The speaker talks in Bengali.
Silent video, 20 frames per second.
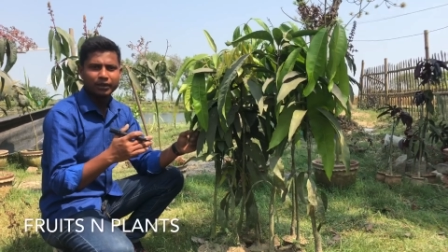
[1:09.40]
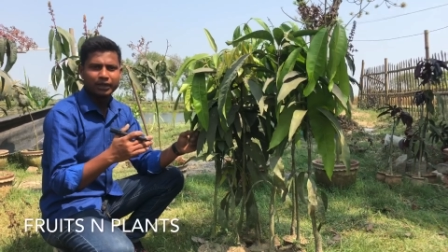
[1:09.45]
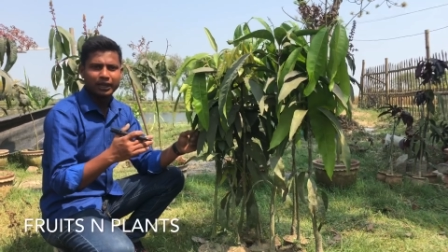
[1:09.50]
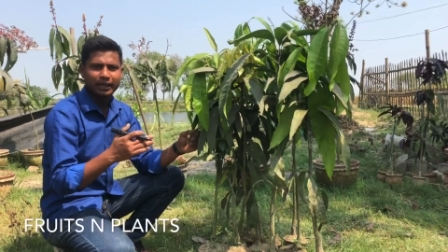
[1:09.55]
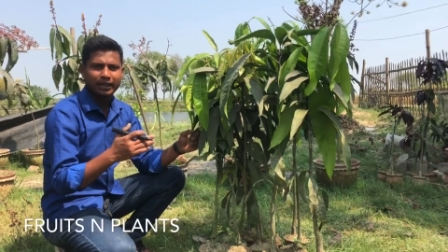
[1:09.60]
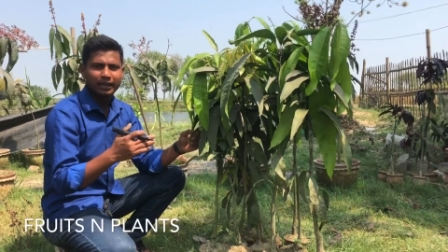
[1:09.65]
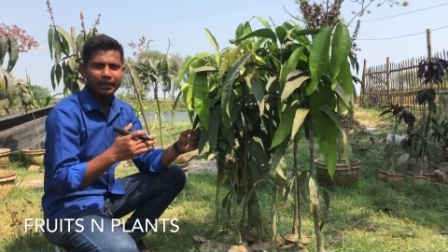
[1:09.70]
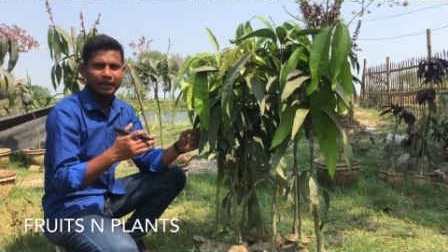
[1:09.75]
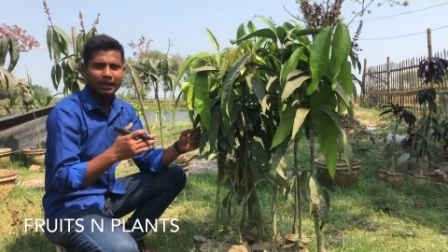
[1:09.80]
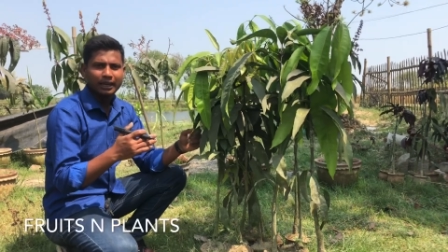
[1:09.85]

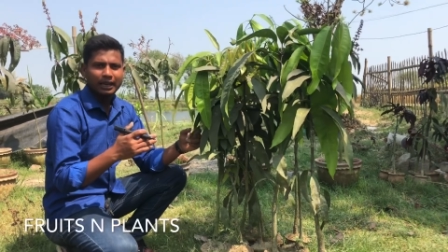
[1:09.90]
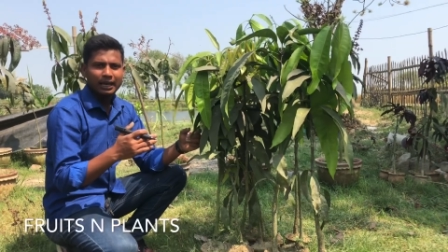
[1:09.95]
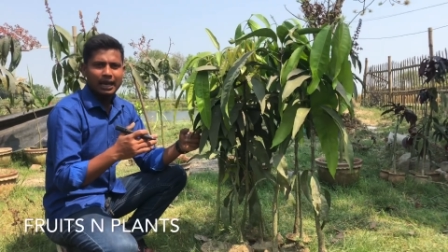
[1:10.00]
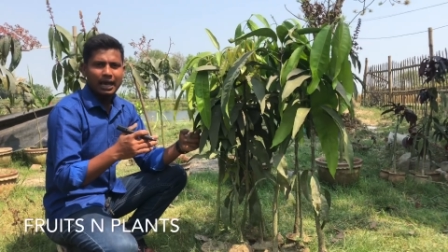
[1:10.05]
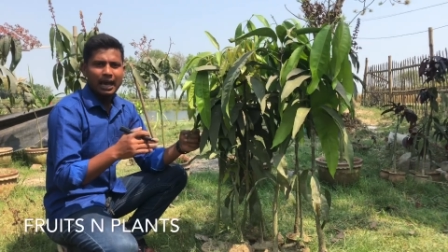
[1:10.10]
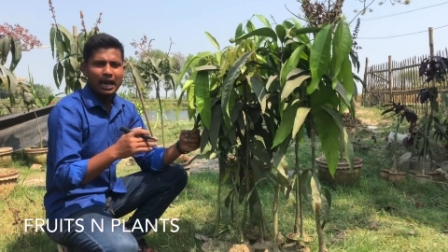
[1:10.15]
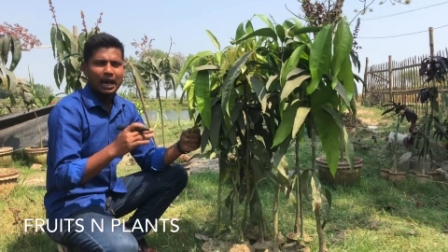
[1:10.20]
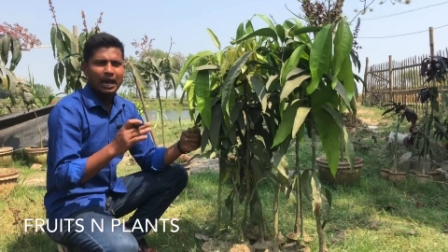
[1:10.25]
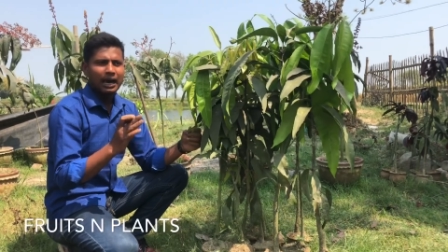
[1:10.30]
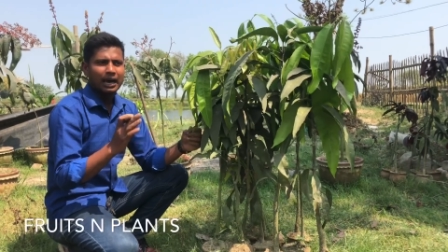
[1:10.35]
থাকি
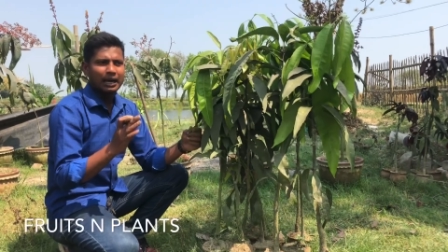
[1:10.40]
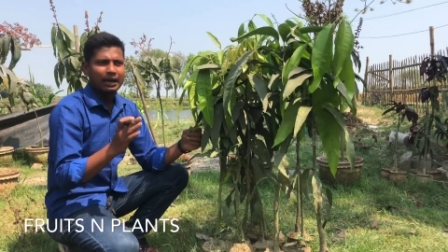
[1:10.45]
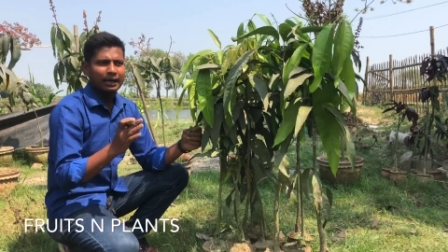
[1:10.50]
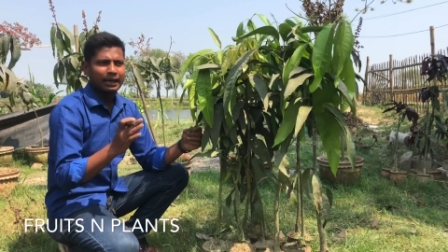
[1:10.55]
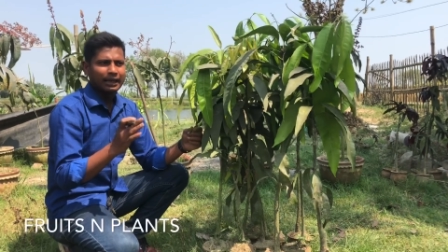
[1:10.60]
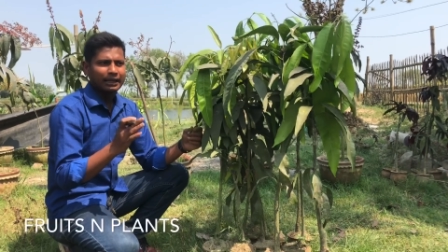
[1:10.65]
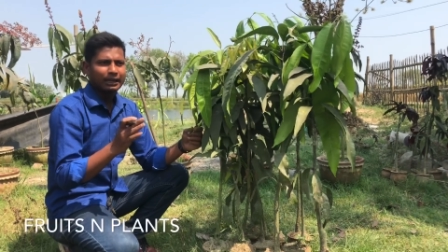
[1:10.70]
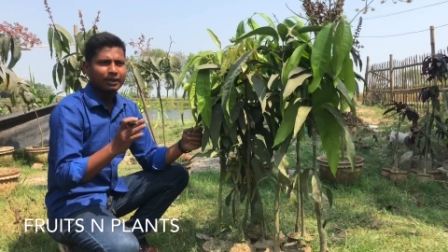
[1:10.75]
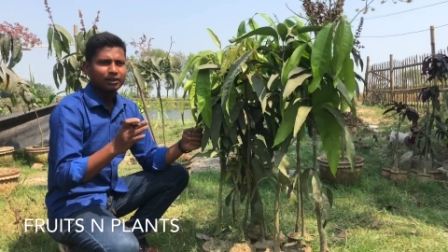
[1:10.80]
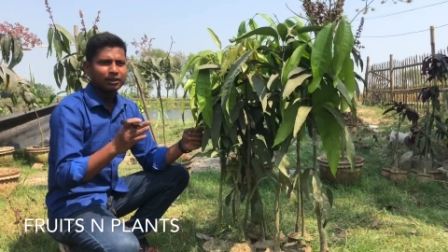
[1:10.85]
আর
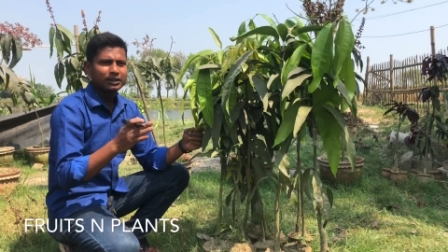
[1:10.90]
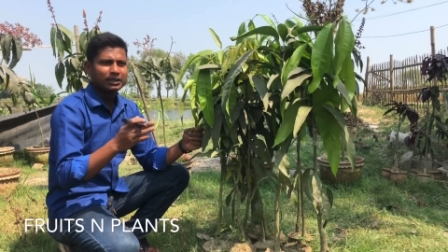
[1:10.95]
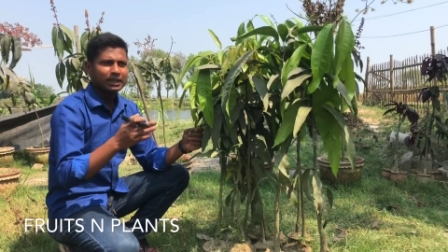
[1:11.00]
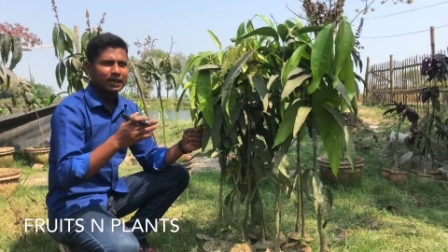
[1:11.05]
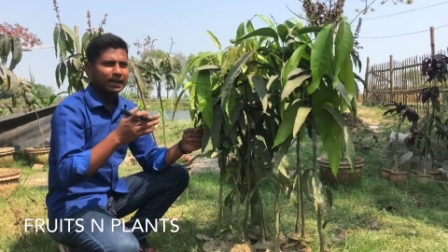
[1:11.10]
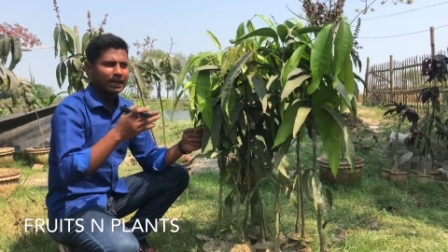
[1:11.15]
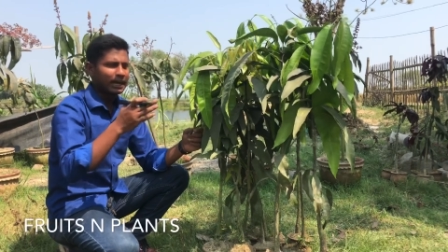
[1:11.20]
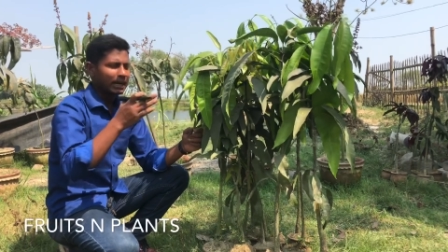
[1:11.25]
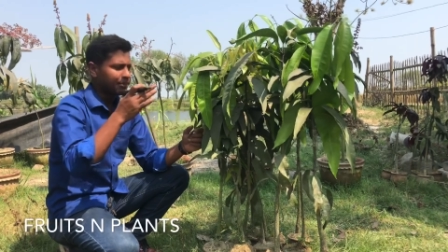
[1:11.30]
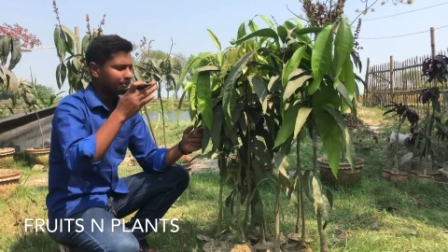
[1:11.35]
এটা হচ্ছে
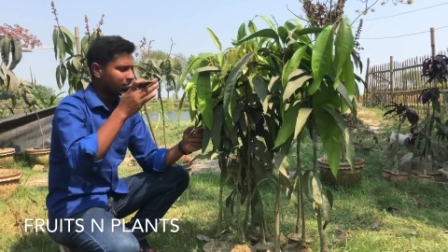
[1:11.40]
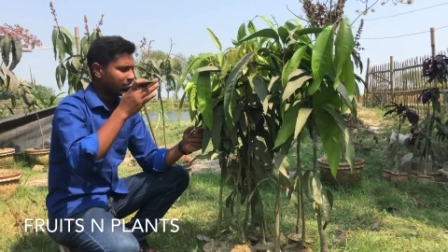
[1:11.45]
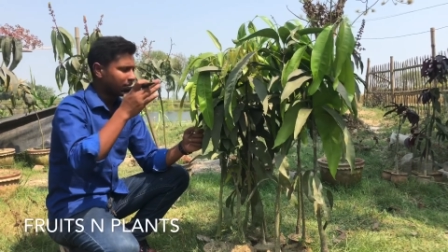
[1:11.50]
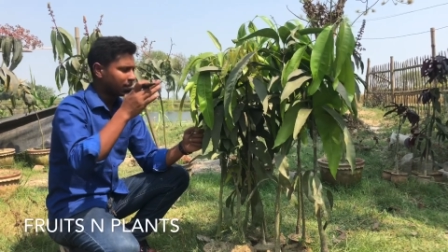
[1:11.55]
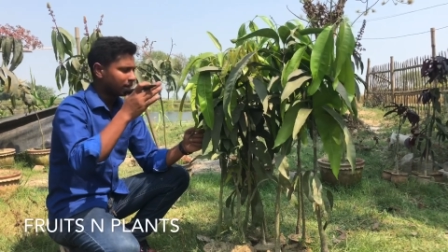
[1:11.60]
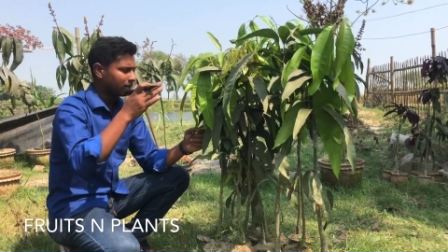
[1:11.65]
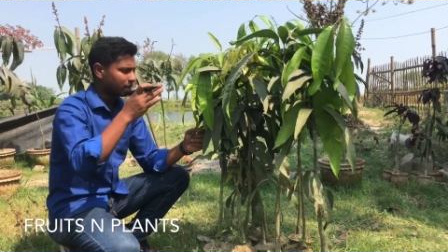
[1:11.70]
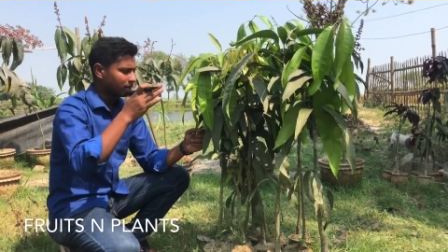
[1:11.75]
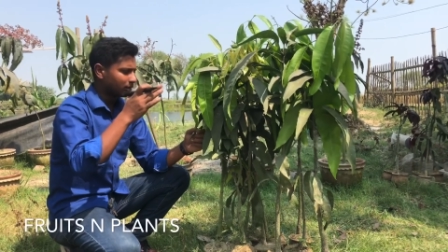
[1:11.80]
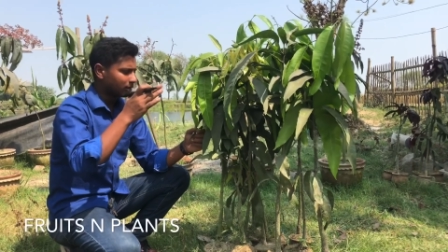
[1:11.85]
আপনার
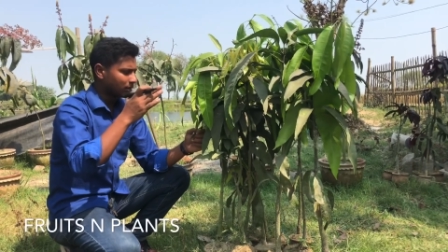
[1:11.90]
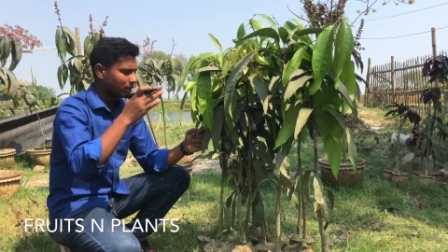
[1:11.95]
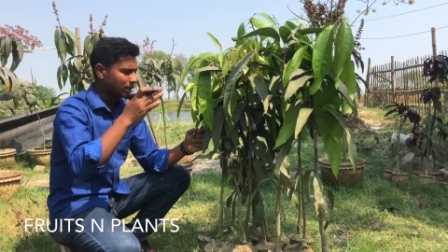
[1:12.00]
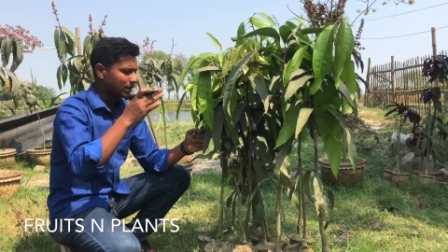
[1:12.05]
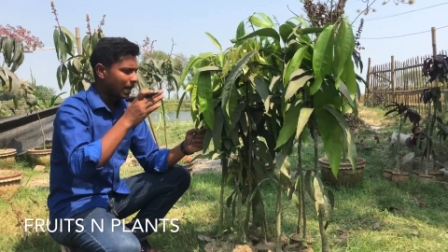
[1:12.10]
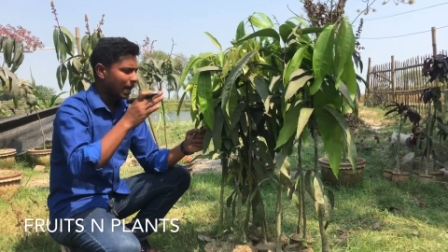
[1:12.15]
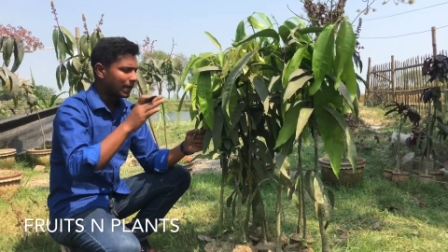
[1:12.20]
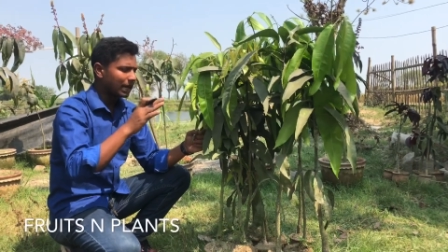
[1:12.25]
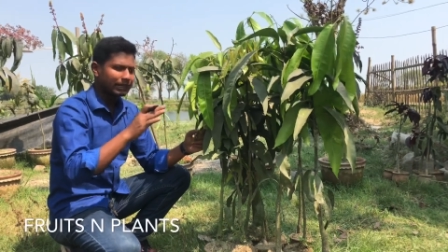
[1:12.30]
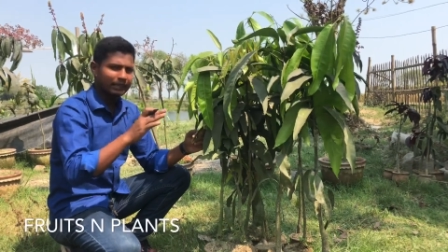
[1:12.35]

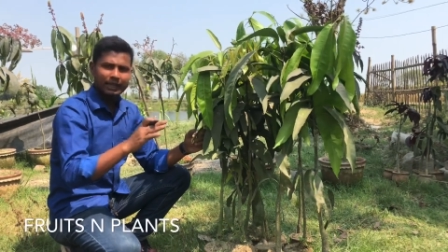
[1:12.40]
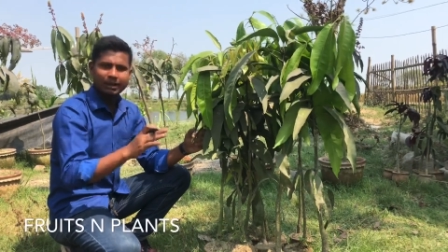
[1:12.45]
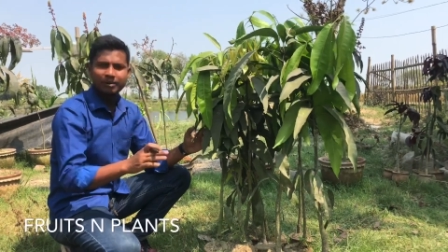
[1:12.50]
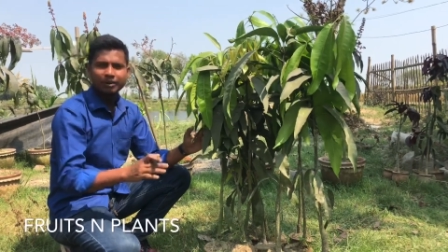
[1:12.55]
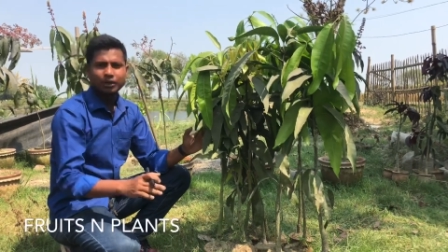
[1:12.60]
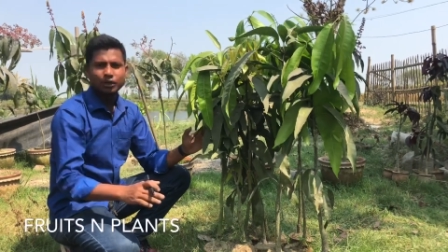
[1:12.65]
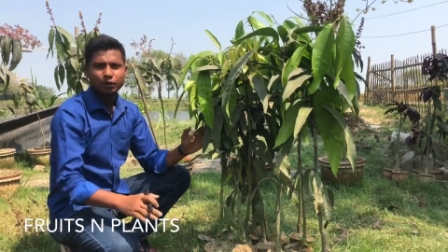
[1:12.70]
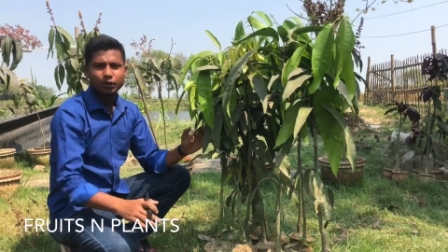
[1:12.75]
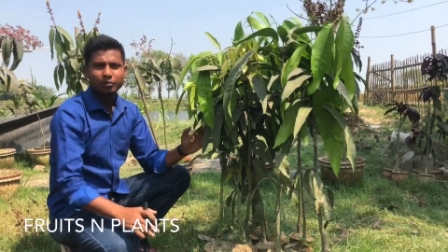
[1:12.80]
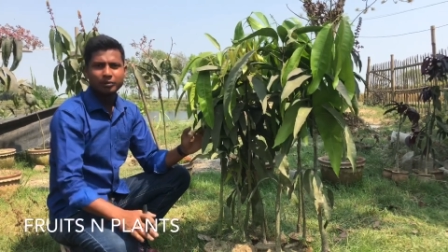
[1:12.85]
ঢাকাতে
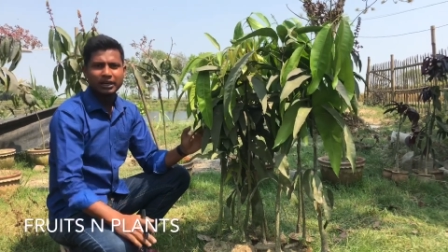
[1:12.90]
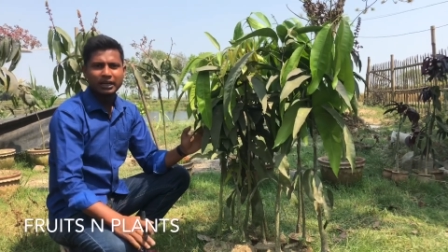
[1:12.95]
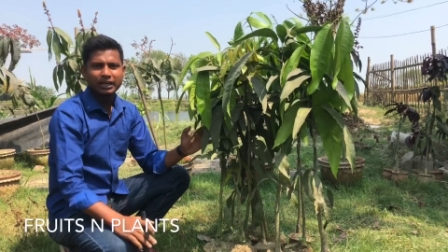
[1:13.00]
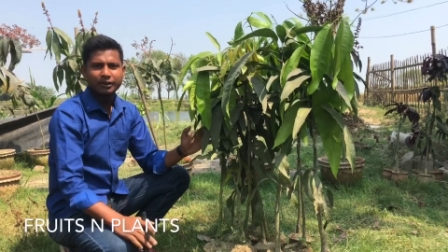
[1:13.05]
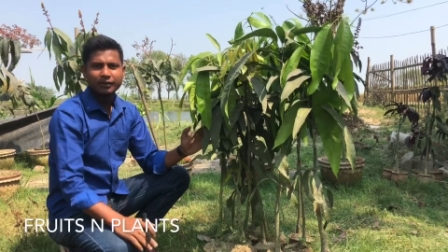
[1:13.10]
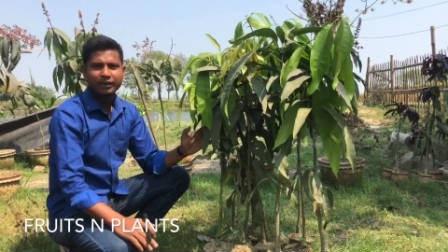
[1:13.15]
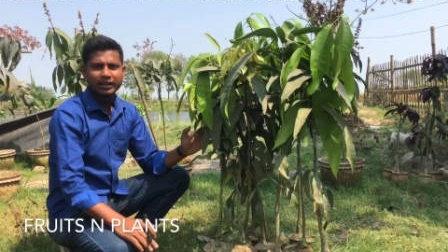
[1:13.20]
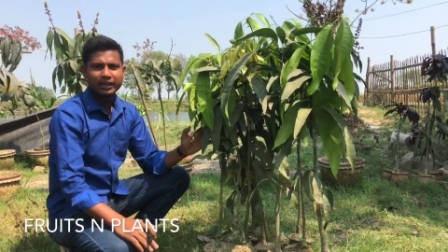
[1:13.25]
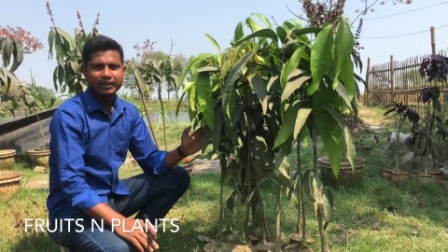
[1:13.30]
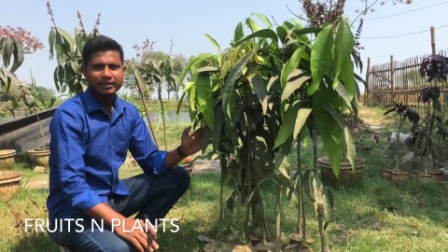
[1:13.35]
আমাদের হোম
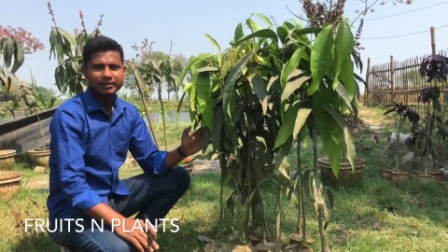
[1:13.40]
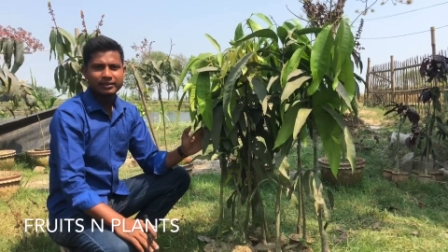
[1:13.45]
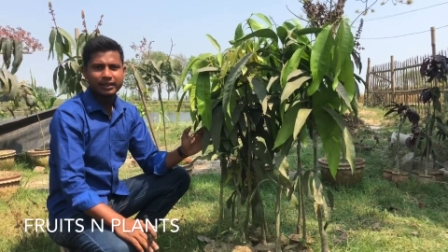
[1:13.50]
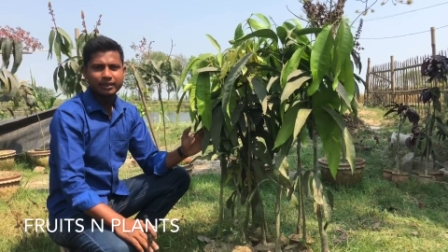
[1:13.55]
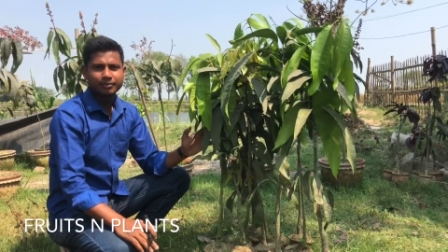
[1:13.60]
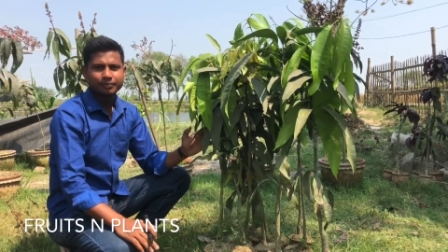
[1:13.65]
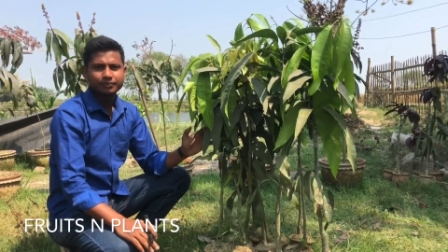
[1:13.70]
ডেলিভারি আছে